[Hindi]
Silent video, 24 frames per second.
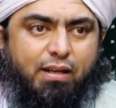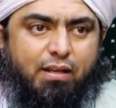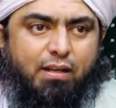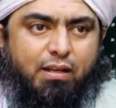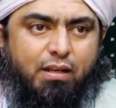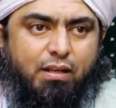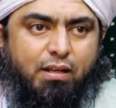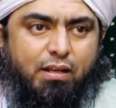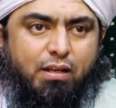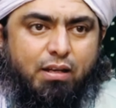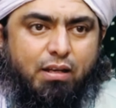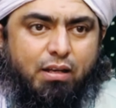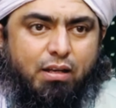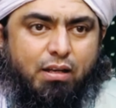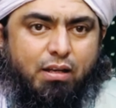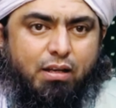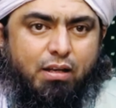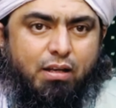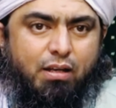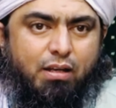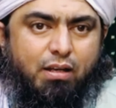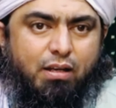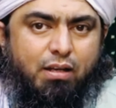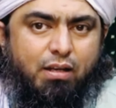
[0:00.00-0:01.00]
है
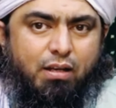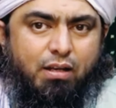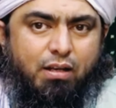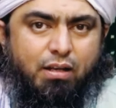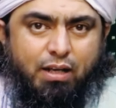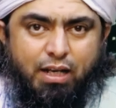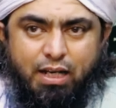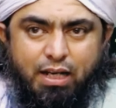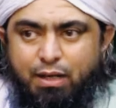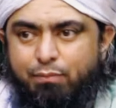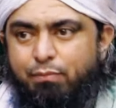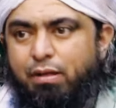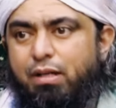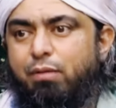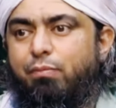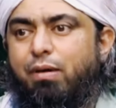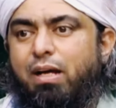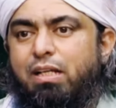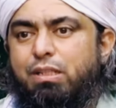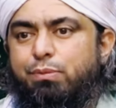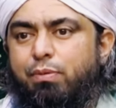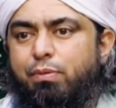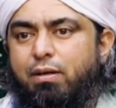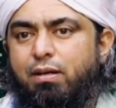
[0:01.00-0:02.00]
लेकिन मैं
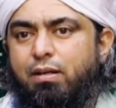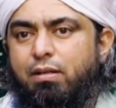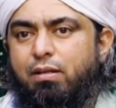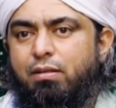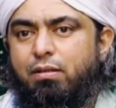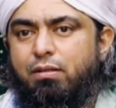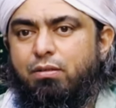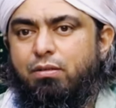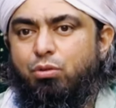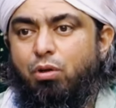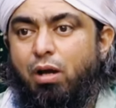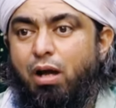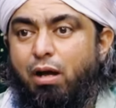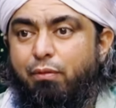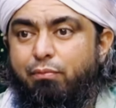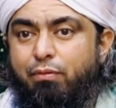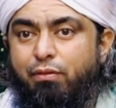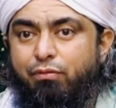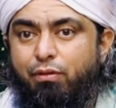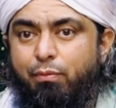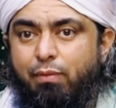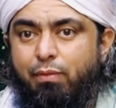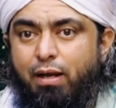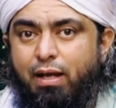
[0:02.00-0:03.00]
नमाज पढ़ रहा तो
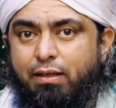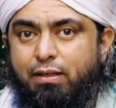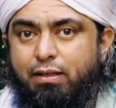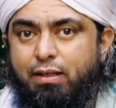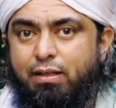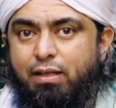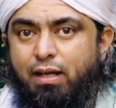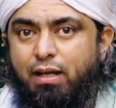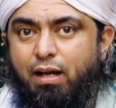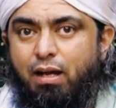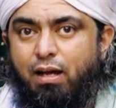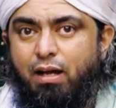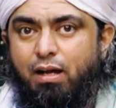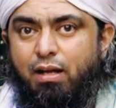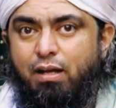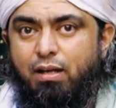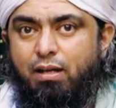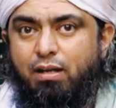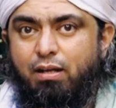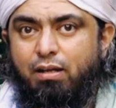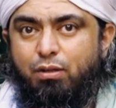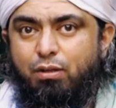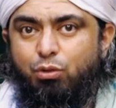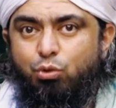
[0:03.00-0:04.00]
आपने फरमाया कि क्या
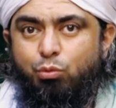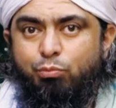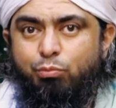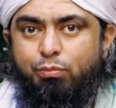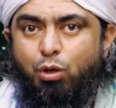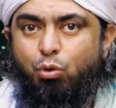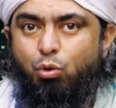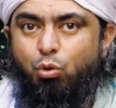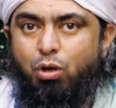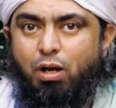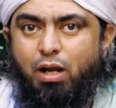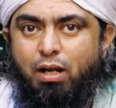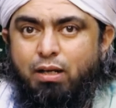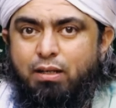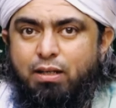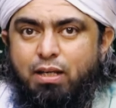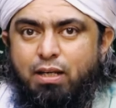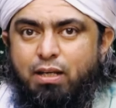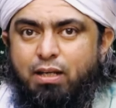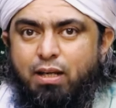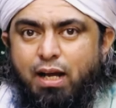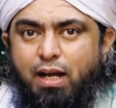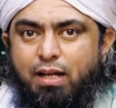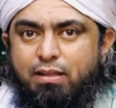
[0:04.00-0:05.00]
तुमने कुरान
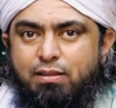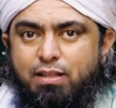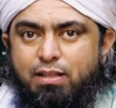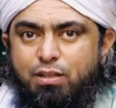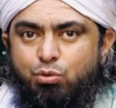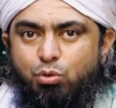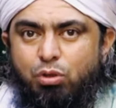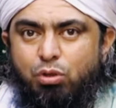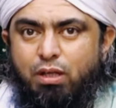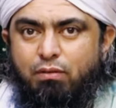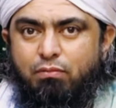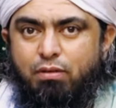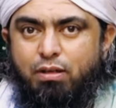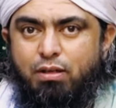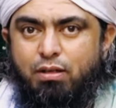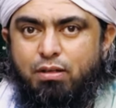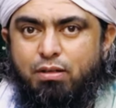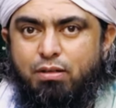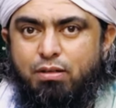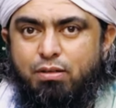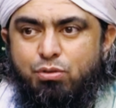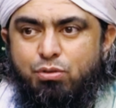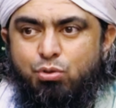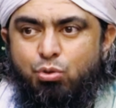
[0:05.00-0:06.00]
की आयत नहीं सुनी हुई
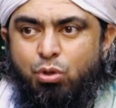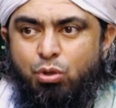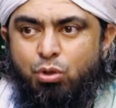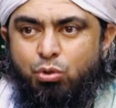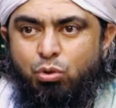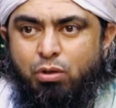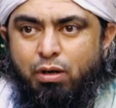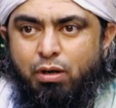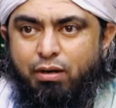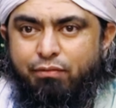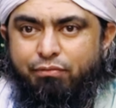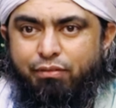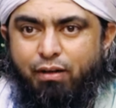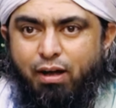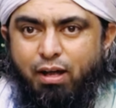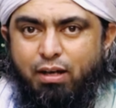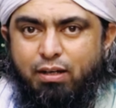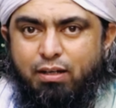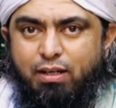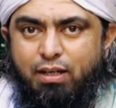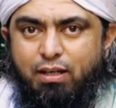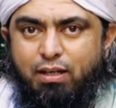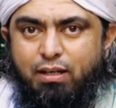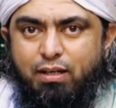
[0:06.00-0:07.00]

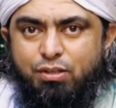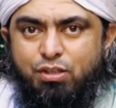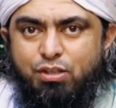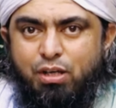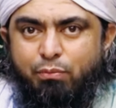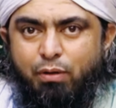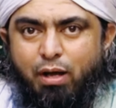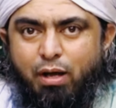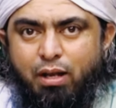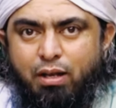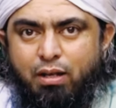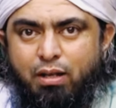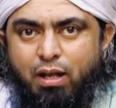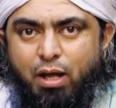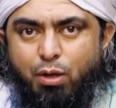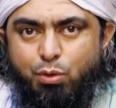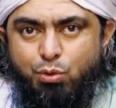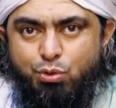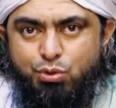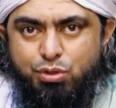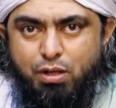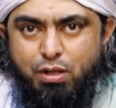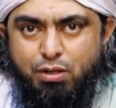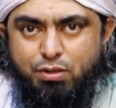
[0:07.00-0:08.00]
सूरतुल की कि जब अल्लाह
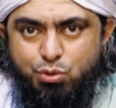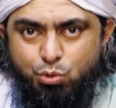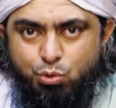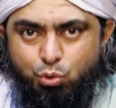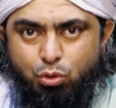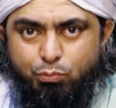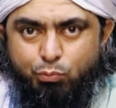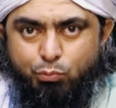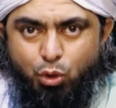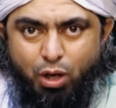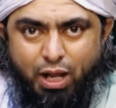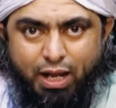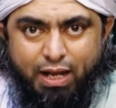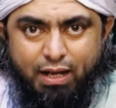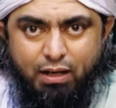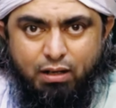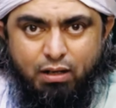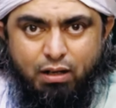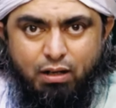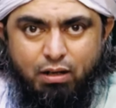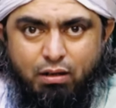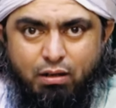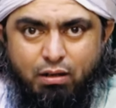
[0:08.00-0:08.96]
और उसका रसूल बुलाएं